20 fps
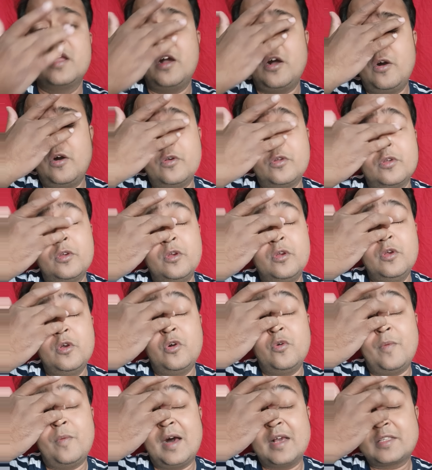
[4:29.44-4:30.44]
और
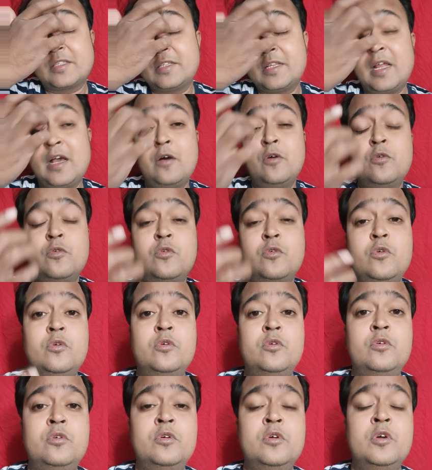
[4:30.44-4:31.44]
वासनाओं को
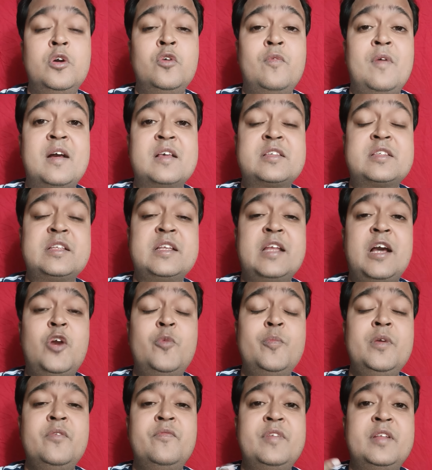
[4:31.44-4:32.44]
वासनाओं
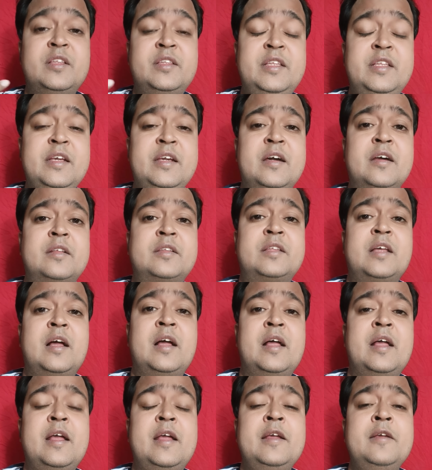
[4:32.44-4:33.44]
में वृद्धि करता
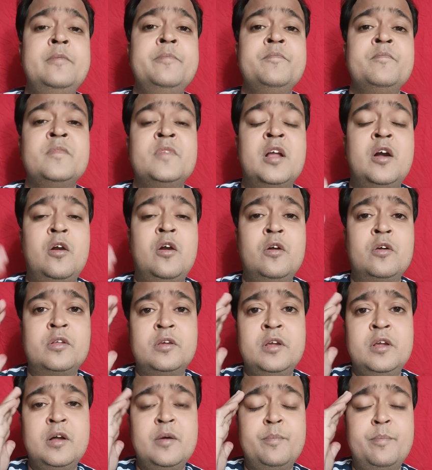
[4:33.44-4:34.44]
है और
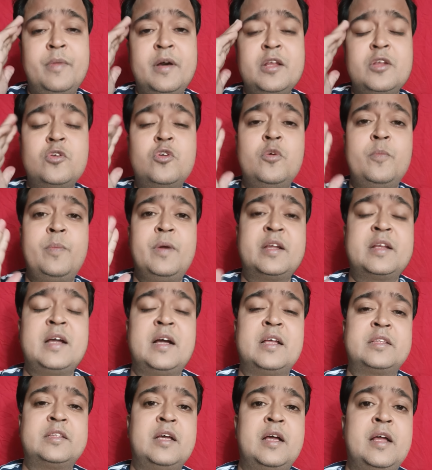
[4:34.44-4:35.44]
मन को
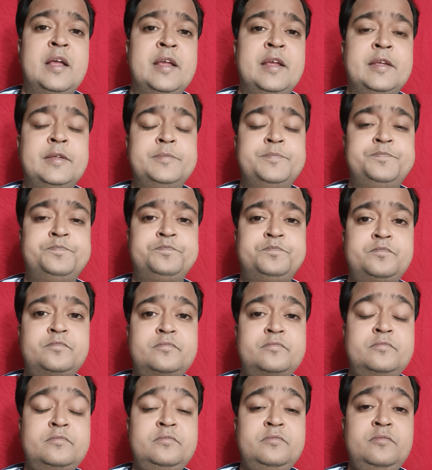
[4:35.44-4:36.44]
भटकाता है
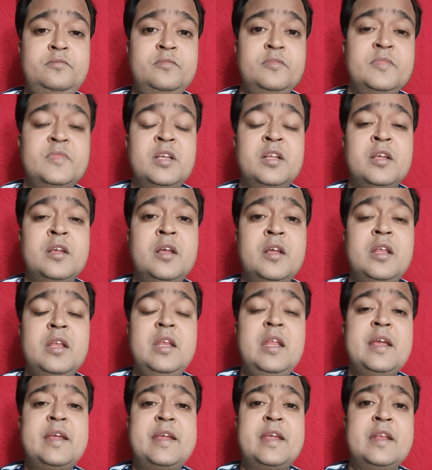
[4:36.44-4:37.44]

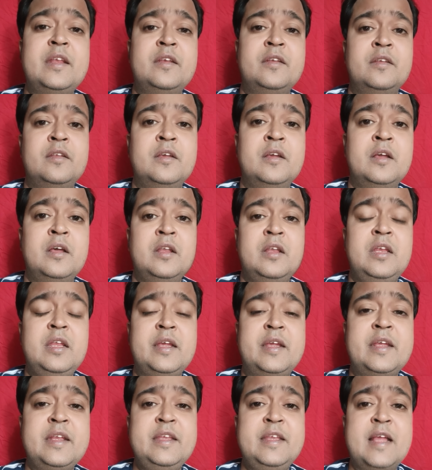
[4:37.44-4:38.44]
लेकिन
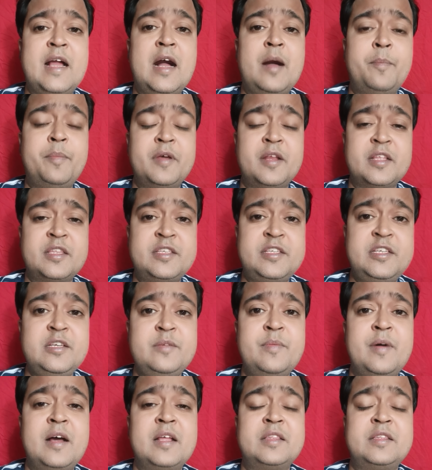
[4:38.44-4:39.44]
लेकिन यहाँ पर अच्छी
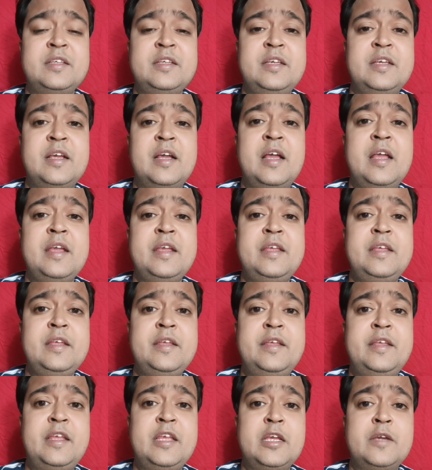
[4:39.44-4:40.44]
बात यह है कि
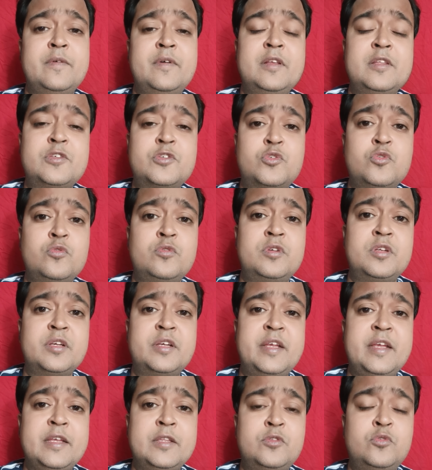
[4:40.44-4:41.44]
केवल शुक्र
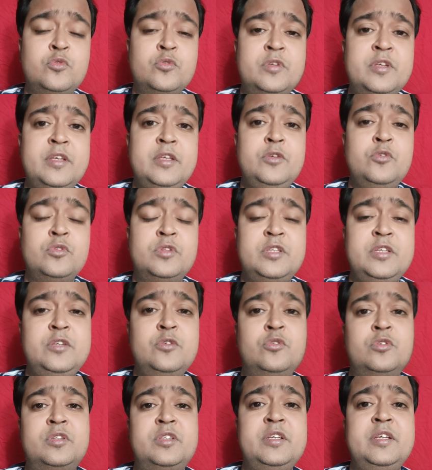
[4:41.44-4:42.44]
केतु की युति
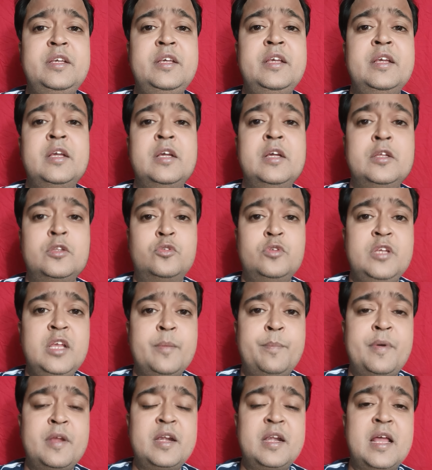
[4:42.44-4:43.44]
होती तो ये
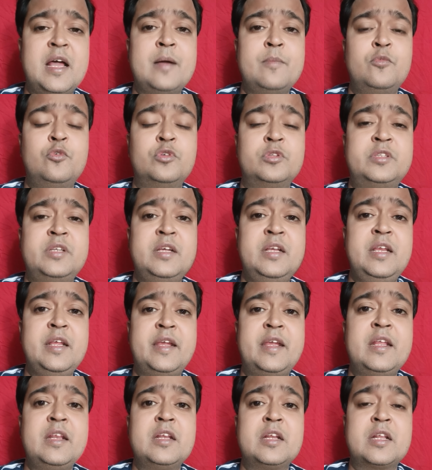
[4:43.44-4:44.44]
परिणाम होते
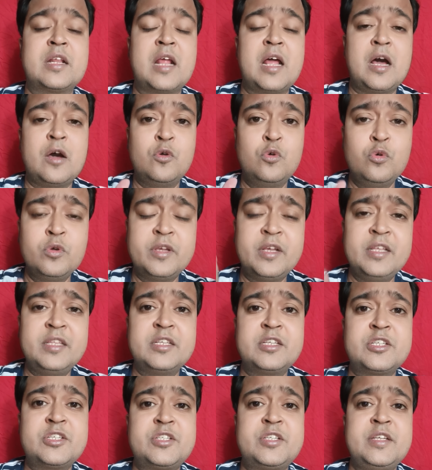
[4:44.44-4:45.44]
लेकिन राहु की
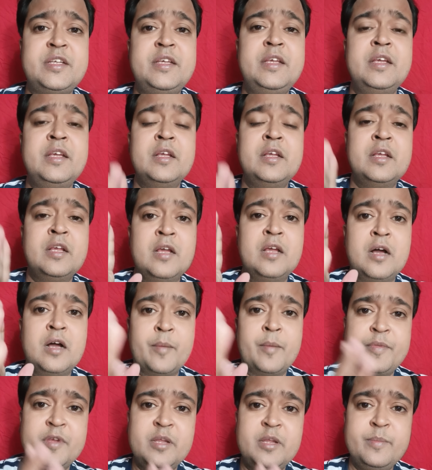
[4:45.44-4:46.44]
दृष्टि
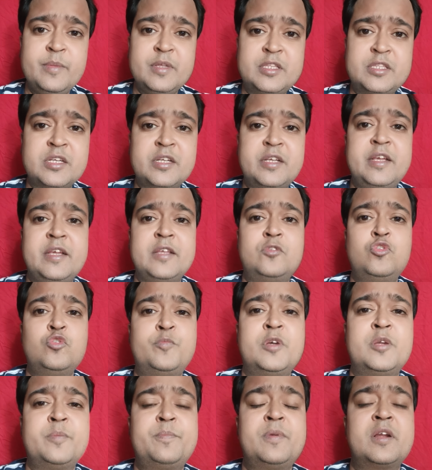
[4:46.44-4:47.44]
अपने मित्र केतु
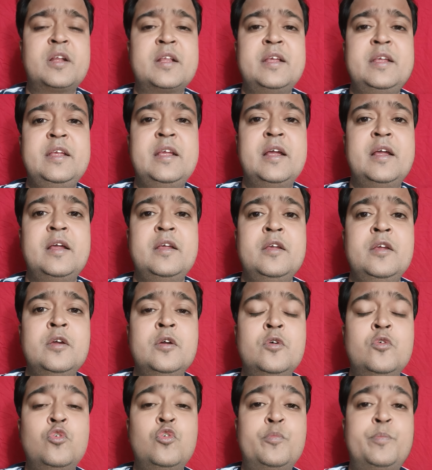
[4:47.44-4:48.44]
पर पड़ रही है
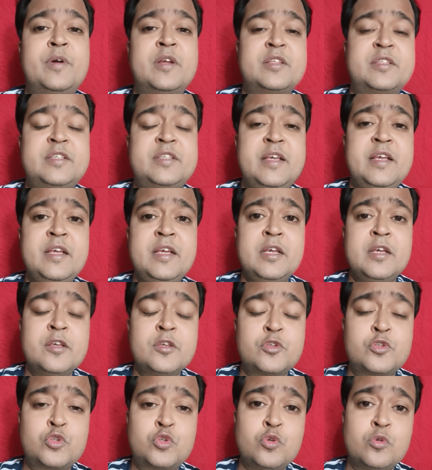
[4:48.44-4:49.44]
ऊपर से
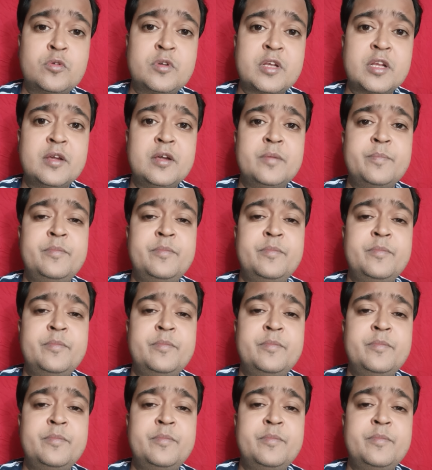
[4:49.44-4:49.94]
शुक्र